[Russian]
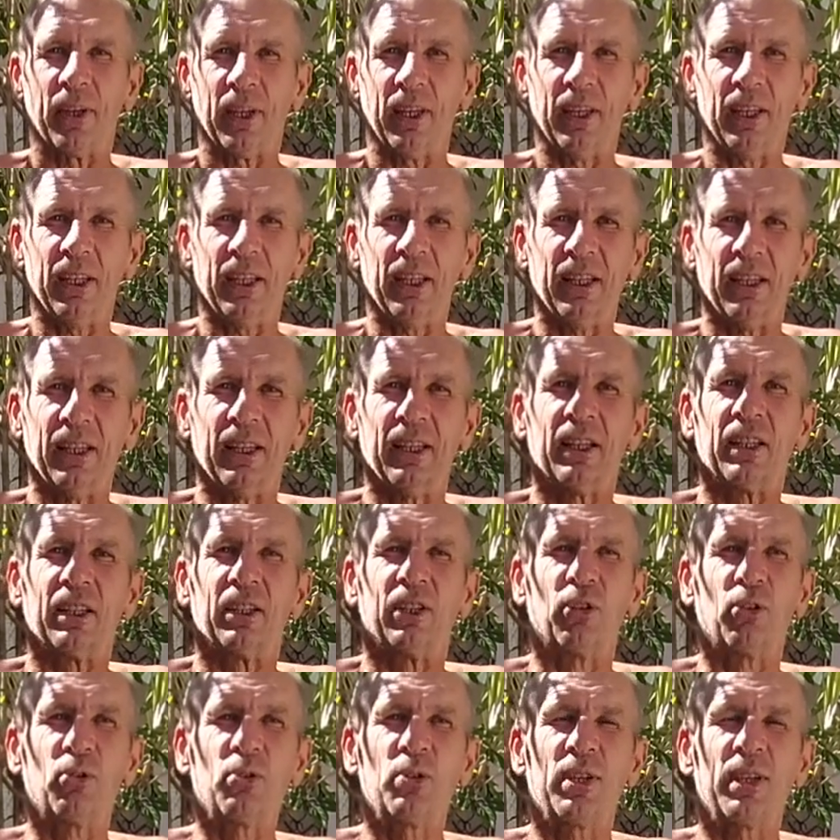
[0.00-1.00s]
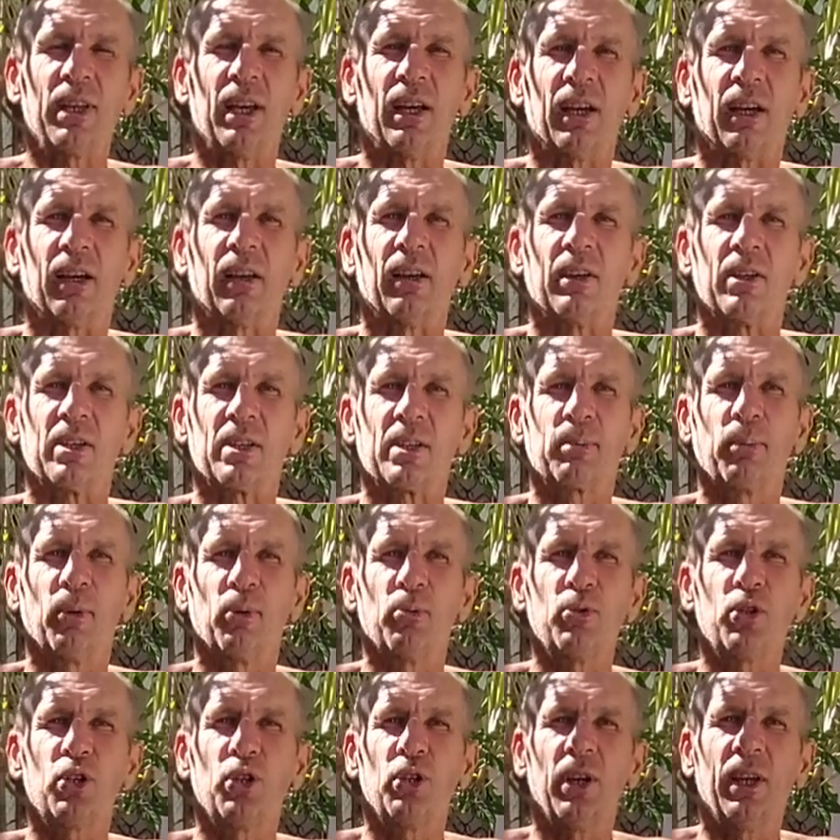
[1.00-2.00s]
И, друзья, с
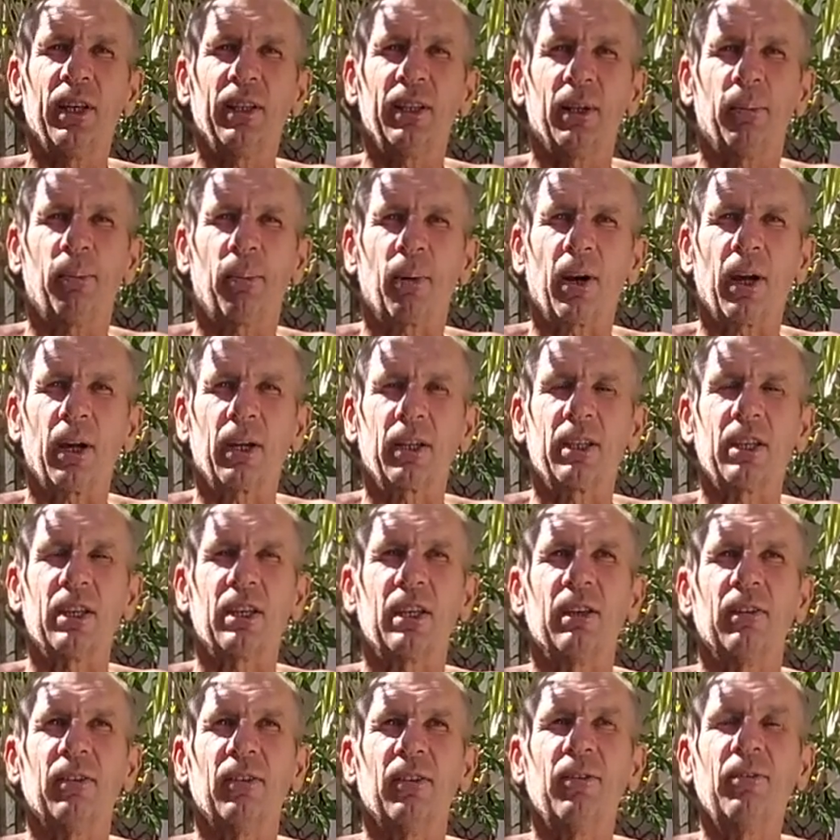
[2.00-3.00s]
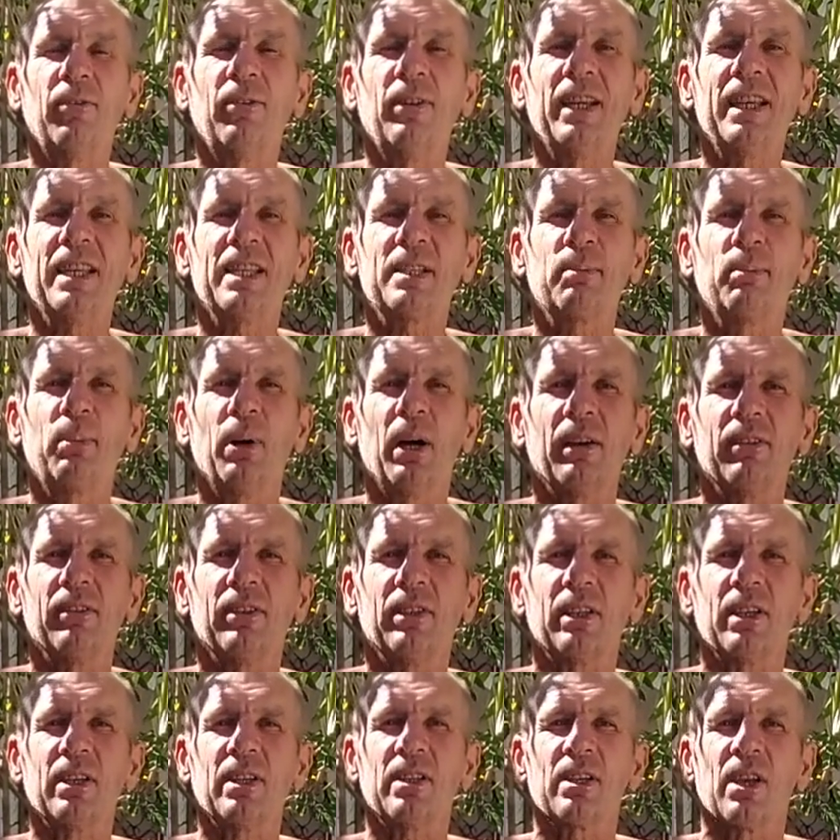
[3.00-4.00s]
помощью этой практики вы
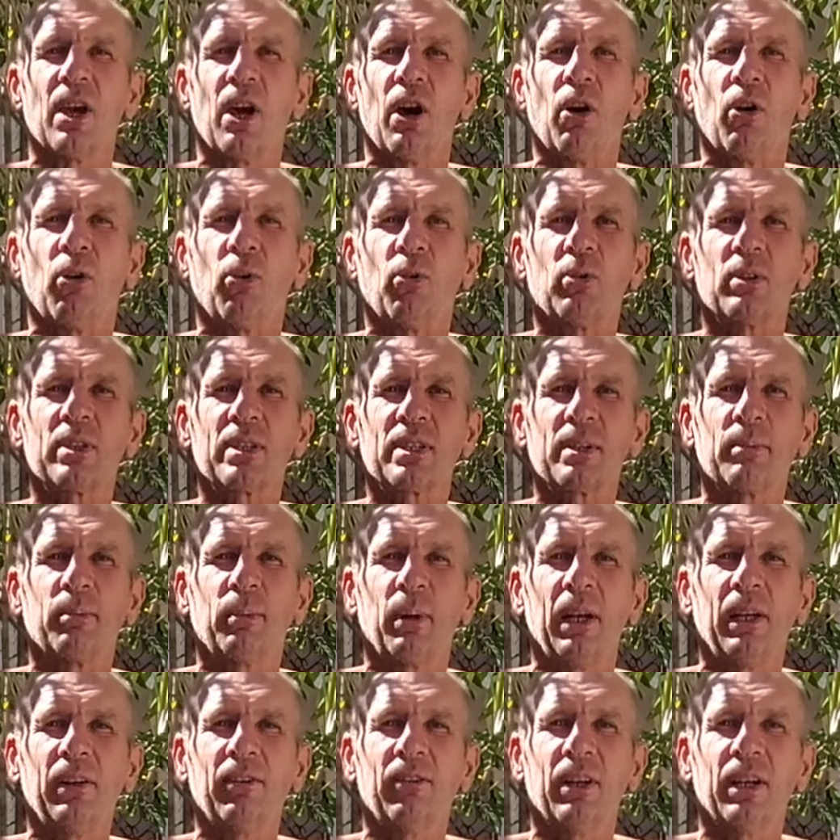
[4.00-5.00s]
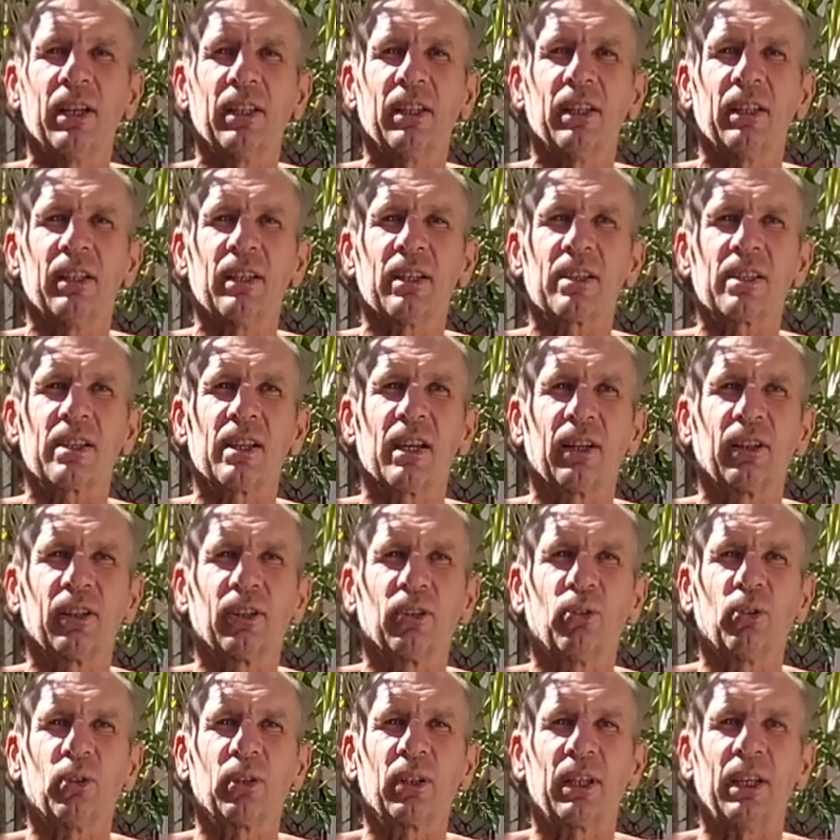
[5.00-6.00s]
избавитесь от заболеваний
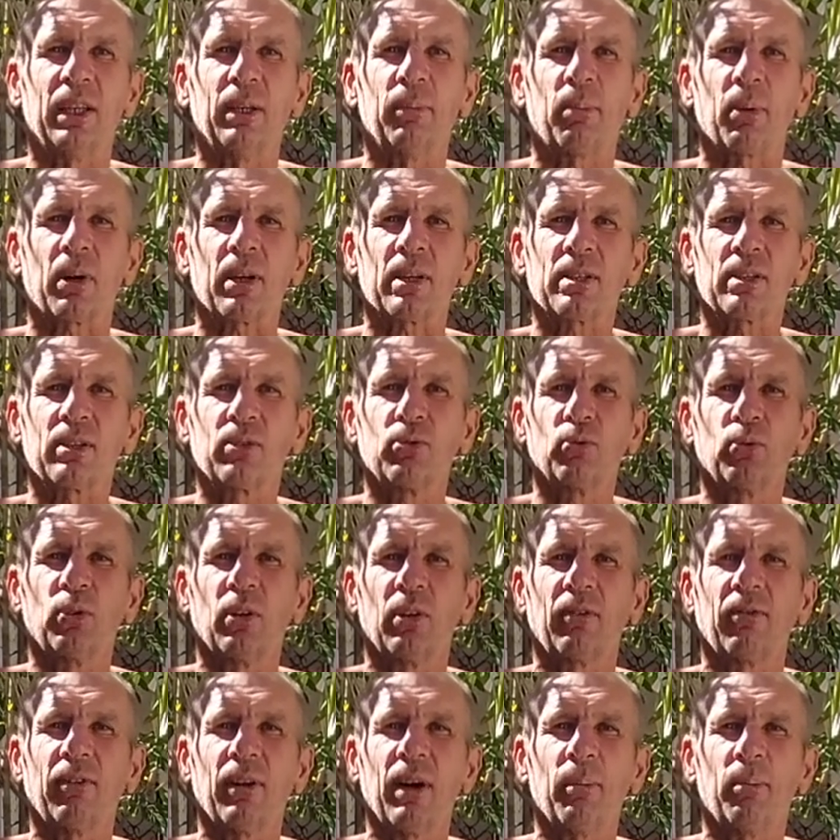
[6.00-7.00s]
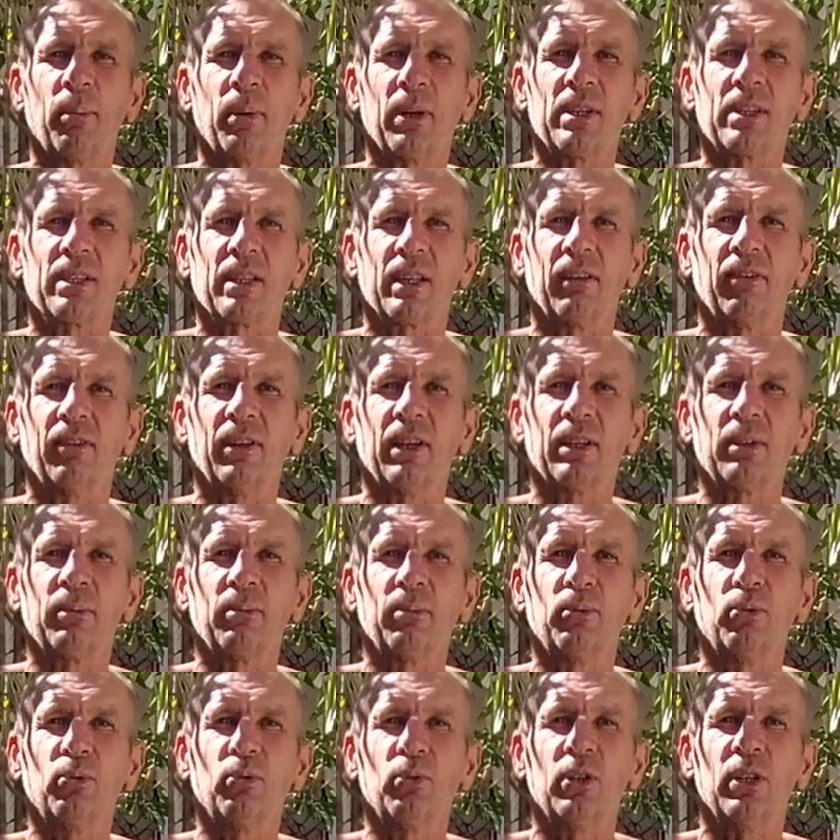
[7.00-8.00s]
носоглотки и простудок вам приставать
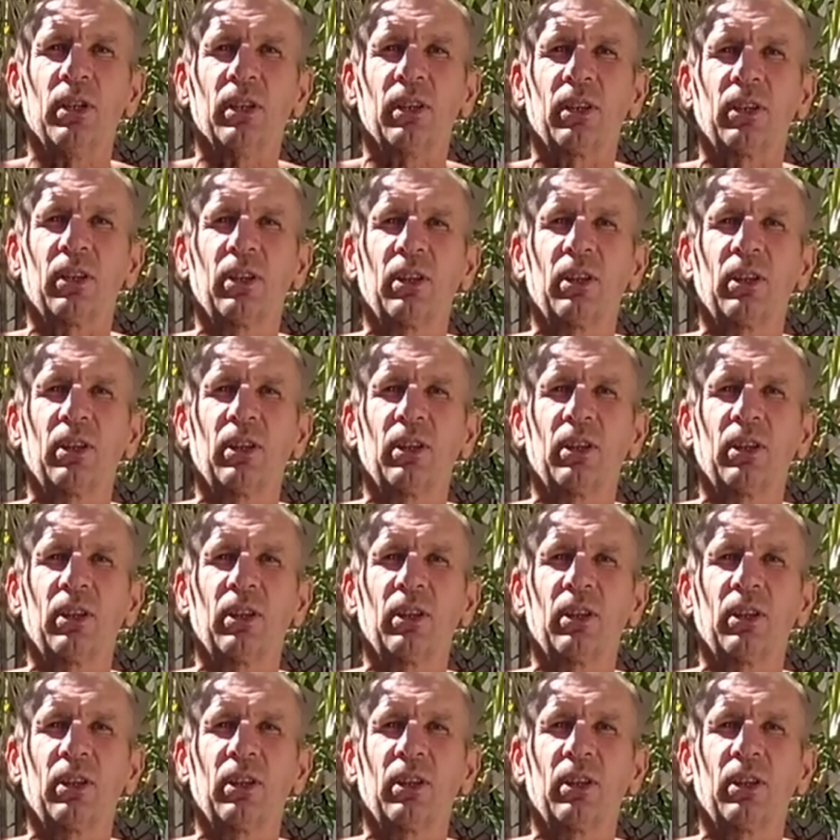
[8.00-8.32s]
будет